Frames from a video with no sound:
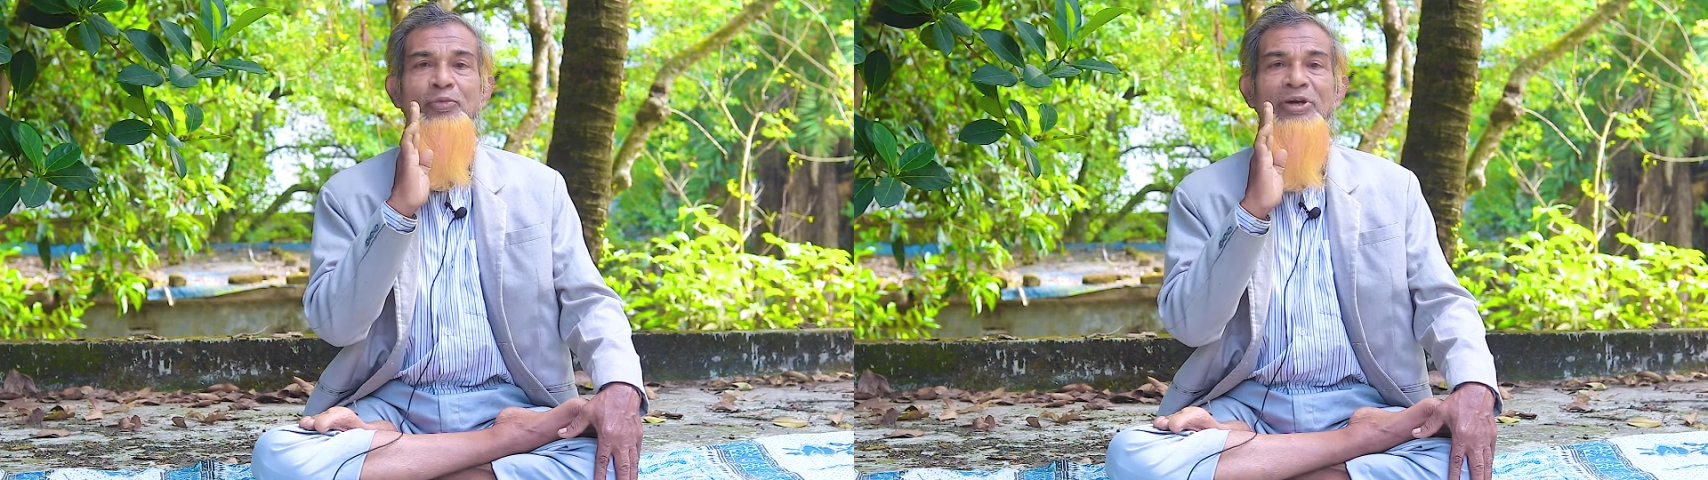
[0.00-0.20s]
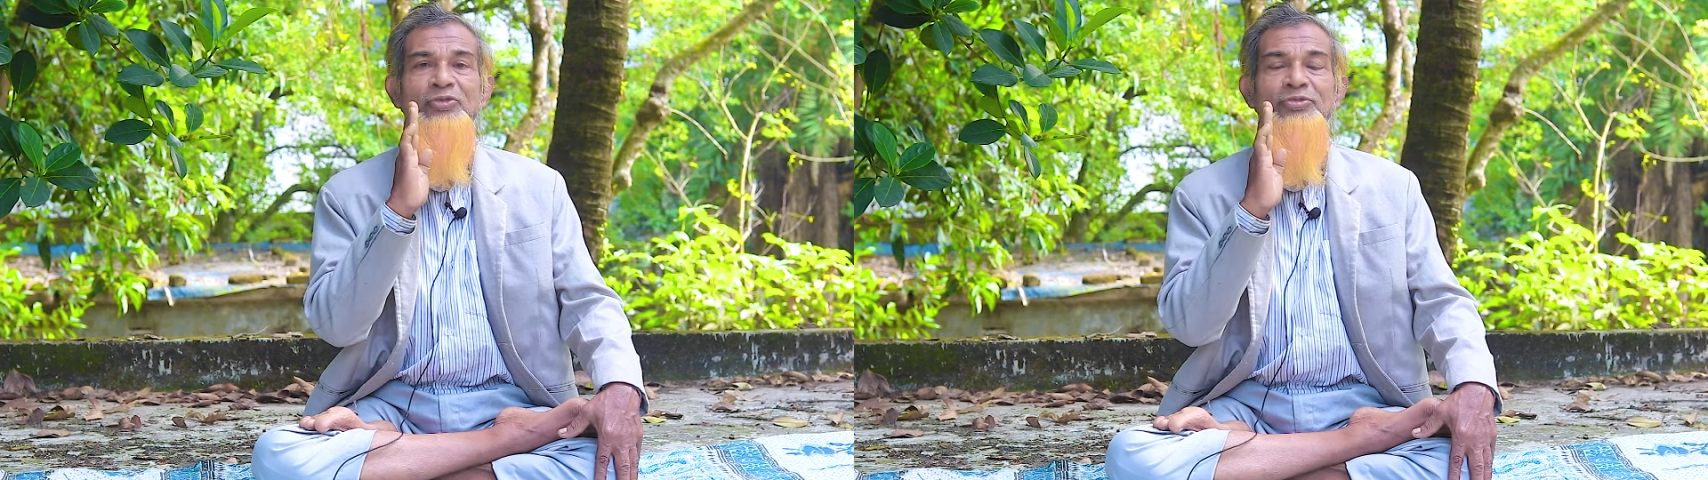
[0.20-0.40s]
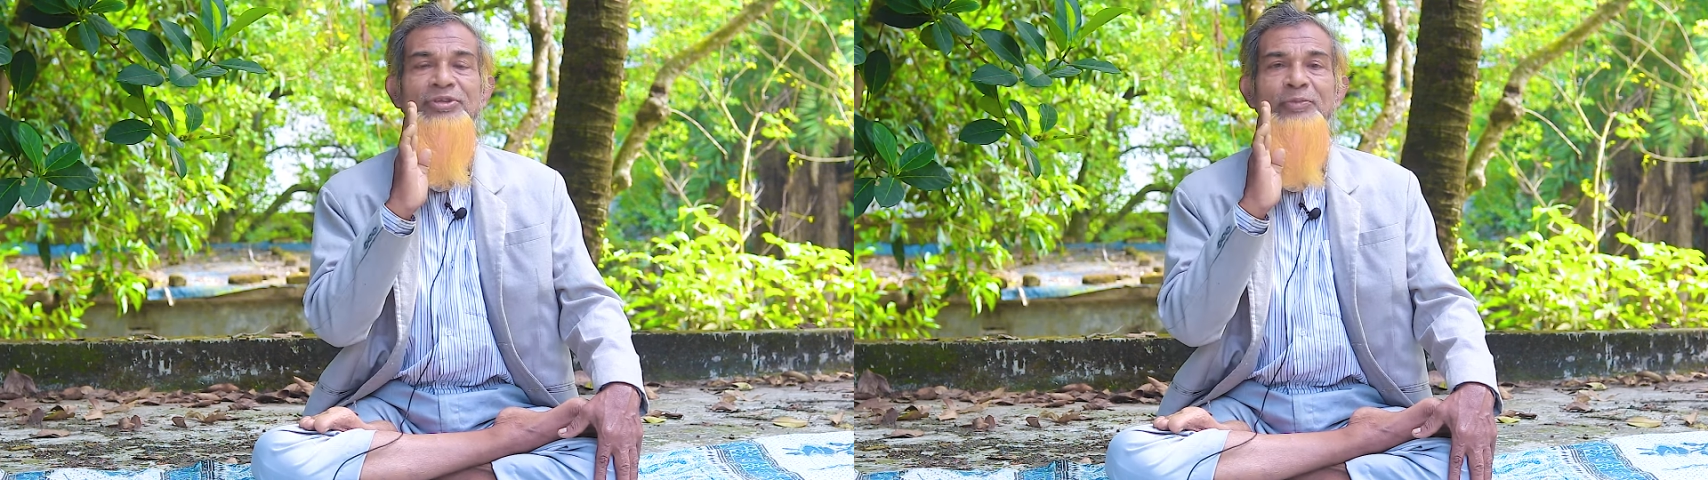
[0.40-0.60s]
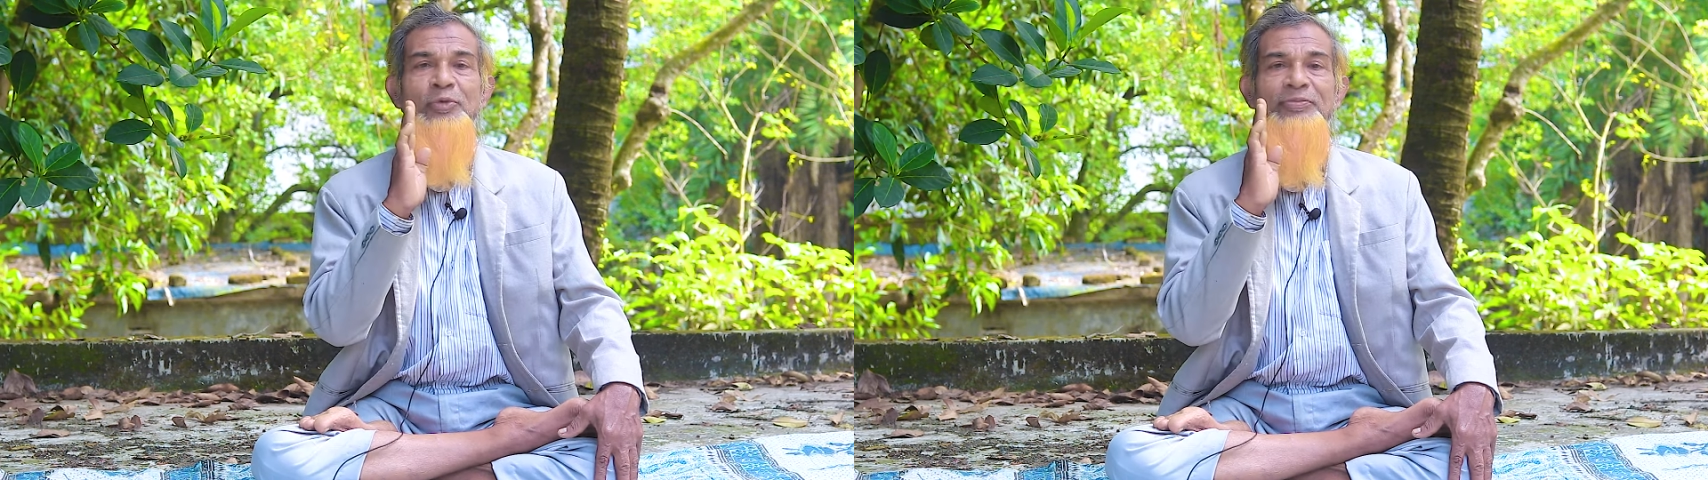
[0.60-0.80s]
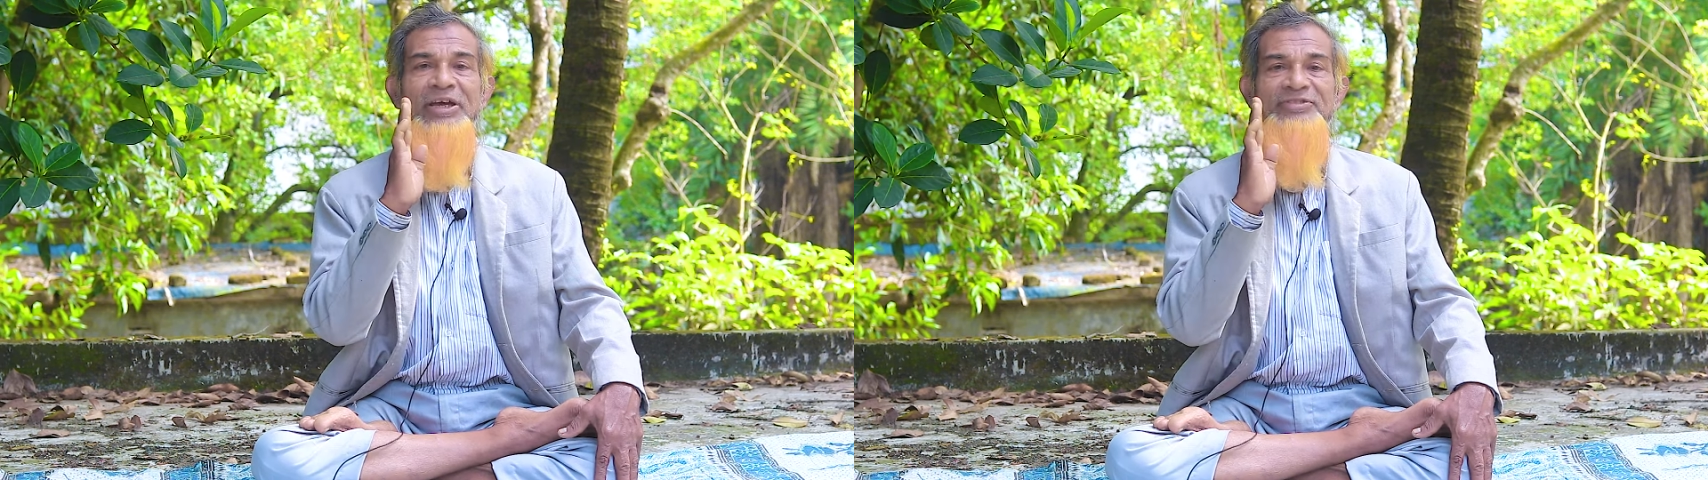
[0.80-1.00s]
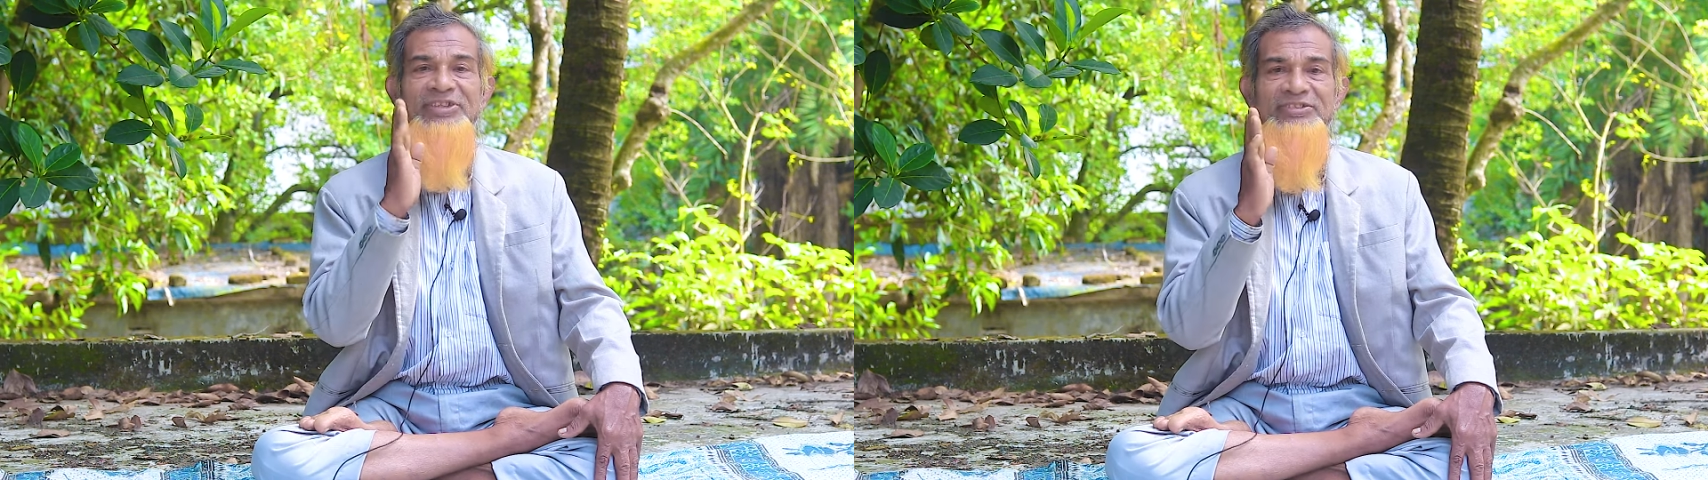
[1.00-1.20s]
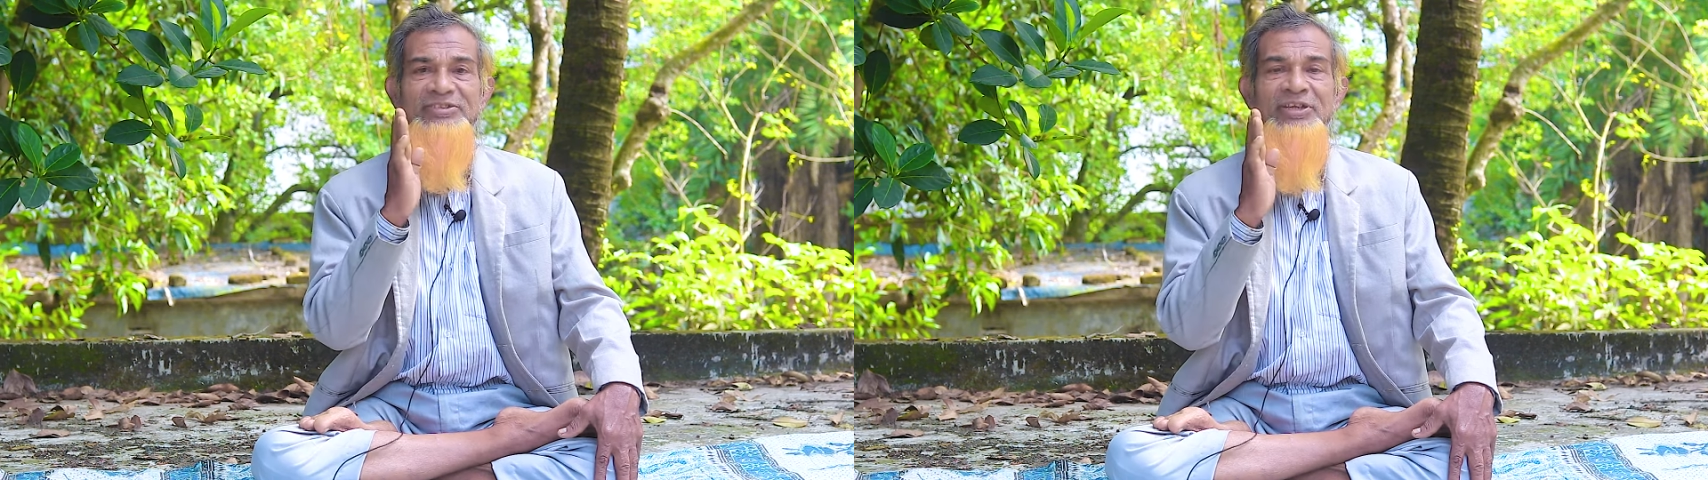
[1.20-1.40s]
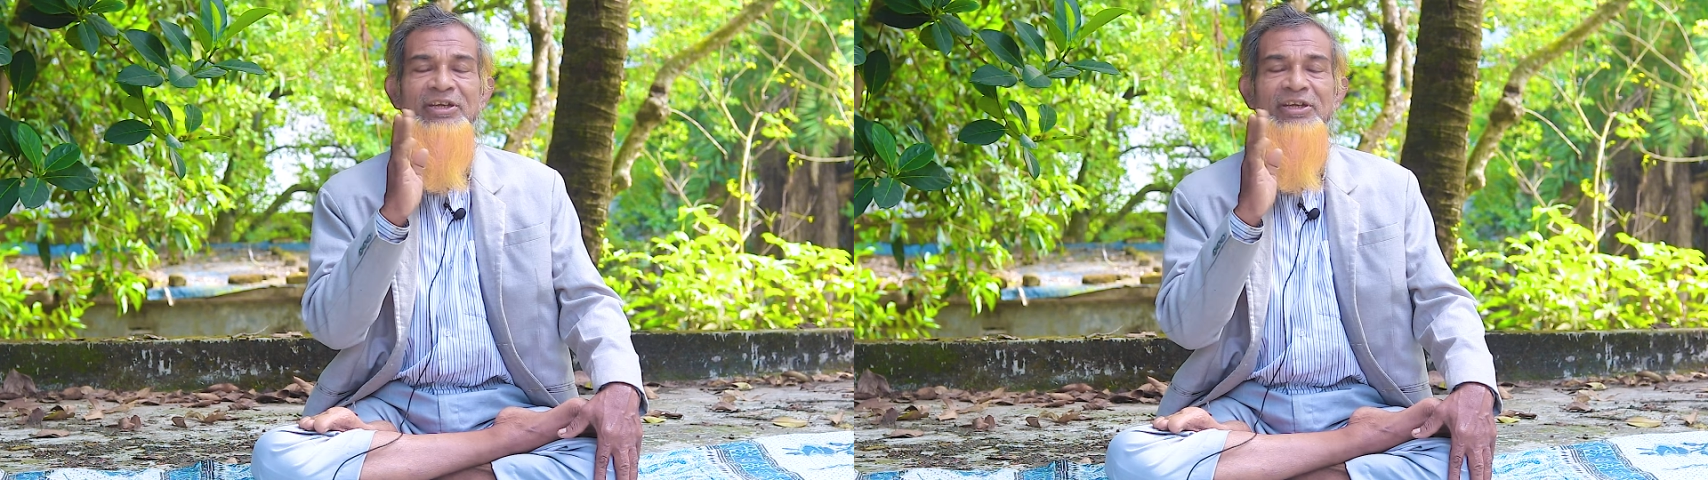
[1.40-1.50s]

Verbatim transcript: ওয়ান টু থ্রি ফোর ফাইভ সিক্স